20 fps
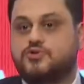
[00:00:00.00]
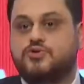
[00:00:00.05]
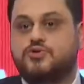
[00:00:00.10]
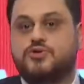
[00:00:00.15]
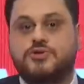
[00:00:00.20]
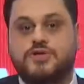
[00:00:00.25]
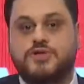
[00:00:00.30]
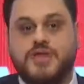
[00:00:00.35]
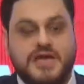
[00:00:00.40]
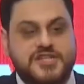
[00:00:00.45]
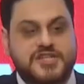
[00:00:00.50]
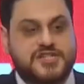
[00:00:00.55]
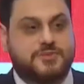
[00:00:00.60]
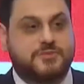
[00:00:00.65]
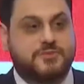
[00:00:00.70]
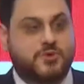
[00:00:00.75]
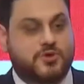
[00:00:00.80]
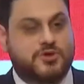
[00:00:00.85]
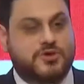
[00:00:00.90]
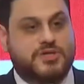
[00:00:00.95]
gün
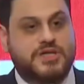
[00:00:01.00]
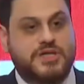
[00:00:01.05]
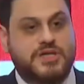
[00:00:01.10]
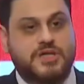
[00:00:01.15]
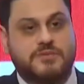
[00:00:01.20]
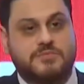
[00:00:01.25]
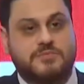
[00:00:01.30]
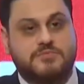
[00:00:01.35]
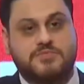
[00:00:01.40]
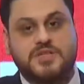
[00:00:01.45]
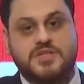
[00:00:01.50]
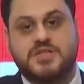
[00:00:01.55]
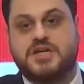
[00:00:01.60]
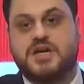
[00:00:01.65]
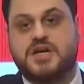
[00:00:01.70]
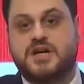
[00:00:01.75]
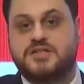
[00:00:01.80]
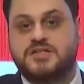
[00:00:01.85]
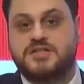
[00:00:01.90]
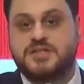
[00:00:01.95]
geçmiyor ki bir
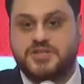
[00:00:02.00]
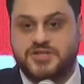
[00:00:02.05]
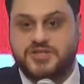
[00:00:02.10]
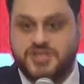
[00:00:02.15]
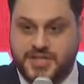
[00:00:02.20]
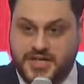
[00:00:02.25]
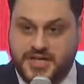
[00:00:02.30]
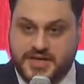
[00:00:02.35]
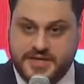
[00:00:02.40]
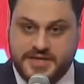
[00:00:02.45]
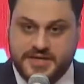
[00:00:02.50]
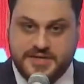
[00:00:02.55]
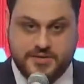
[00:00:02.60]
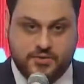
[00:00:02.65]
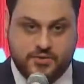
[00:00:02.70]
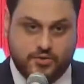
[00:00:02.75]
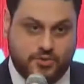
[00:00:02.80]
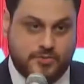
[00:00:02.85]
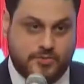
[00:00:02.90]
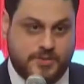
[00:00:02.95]
kadın cinayeti
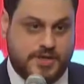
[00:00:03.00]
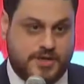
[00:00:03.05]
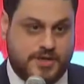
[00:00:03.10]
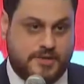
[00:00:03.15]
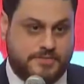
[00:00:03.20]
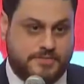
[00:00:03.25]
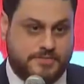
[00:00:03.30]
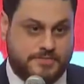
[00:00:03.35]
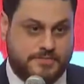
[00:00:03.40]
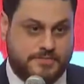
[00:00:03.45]
duymayalım.